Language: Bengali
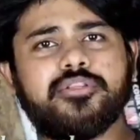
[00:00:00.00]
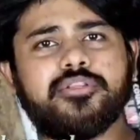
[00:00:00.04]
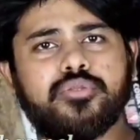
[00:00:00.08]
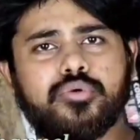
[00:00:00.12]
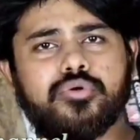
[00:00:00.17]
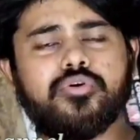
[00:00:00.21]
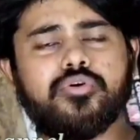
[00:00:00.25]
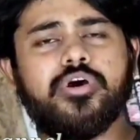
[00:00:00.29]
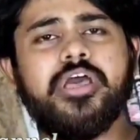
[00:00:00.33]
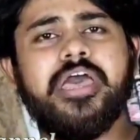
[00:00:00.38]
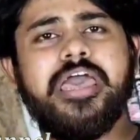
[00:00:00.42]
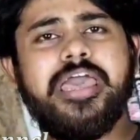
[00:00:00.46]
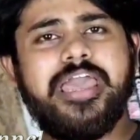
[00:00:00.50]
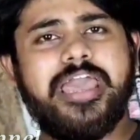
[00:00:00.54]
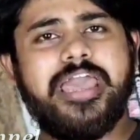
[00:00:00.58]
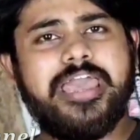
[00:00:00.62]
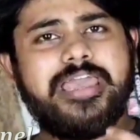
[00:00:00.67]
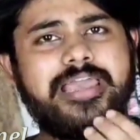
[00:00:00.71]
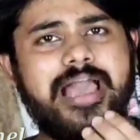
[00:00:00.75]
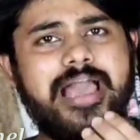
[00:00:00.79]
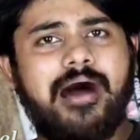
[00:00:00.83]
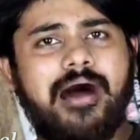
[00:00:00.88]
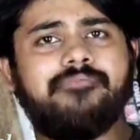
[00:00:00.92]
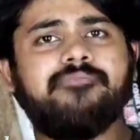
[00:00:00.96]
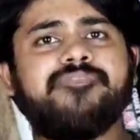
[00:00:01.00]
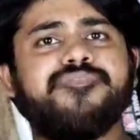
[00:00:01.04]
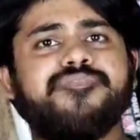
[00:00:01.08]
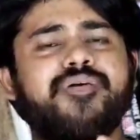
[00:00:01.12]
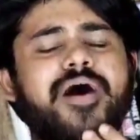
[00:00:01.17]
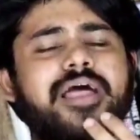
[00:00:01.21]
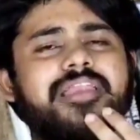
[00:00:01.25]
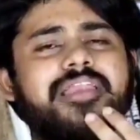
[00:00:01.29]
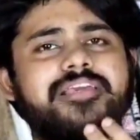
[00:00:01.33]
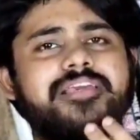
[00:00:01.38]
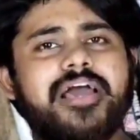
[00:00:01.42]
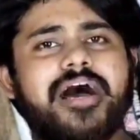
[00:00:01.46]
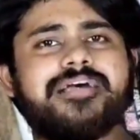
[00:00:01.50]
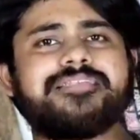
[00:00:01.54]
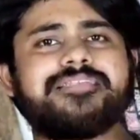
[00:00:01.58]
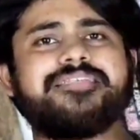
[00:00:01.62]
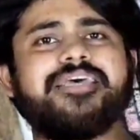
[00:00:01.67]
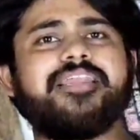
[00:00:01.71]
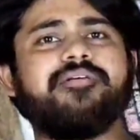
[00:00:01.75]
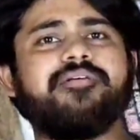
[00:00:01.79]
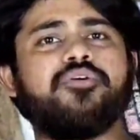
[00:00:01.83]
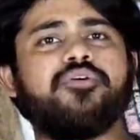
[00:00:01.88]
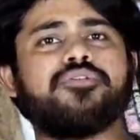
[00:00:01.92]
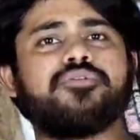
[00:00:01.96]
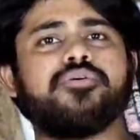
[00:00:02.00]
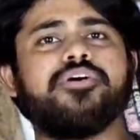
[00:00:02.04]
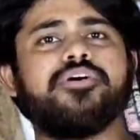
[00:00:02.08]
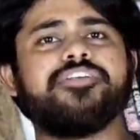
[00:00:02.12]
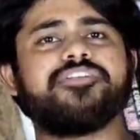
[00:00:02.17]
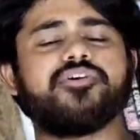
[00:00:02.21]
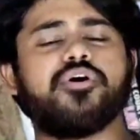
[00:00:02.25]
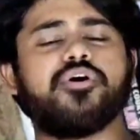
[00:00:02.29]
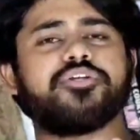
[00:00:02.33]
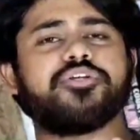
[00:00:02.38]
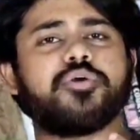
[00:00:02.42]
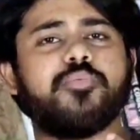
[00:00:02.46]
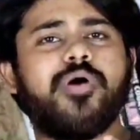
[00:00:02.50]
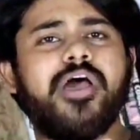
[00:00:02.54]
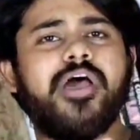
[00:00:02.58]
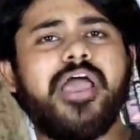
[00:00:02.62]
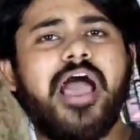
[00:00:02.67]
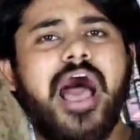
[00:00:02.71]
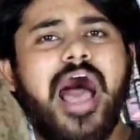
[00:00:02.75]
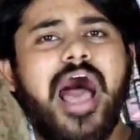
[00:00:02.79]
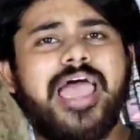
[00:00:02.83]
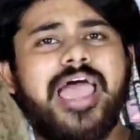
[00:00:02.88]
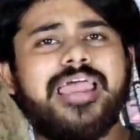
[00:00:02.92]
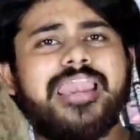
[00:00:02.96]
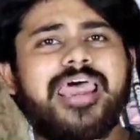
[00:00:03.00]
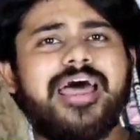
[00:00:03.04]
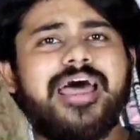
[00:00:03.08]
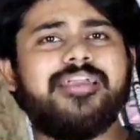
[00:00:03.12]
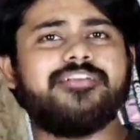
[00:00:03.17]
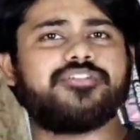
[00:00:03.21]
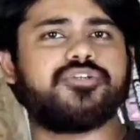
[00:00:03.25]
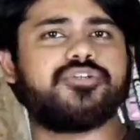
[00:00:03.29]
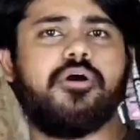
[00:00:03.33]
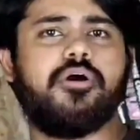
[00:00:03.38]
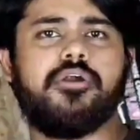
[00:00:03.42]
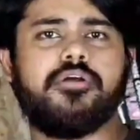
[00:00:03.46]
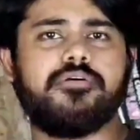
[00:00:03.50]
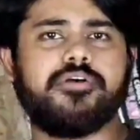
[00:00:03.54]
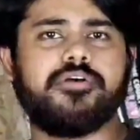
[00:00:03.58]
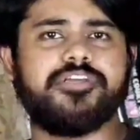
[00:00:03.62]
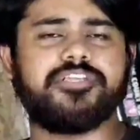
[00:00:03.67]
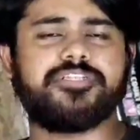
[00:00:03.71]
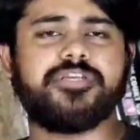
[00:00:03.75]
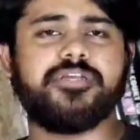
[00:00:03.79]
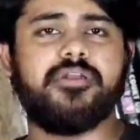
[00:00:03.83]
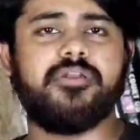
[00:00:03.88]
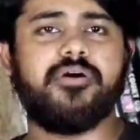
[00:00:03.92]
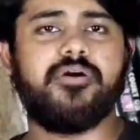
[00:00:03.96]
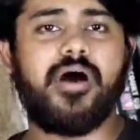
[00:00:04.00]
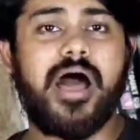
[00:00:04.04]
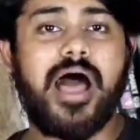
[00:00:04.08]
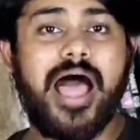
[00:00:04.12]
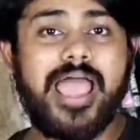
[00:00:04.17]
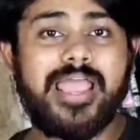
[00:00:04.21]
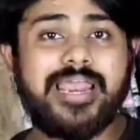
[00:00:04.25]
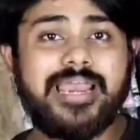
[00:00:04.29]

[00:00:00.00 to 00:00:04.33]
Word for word: কিন্তু এই আমফান ইয়াসের মতোই জয় সময় আয়লার ঝড় হয়েছিল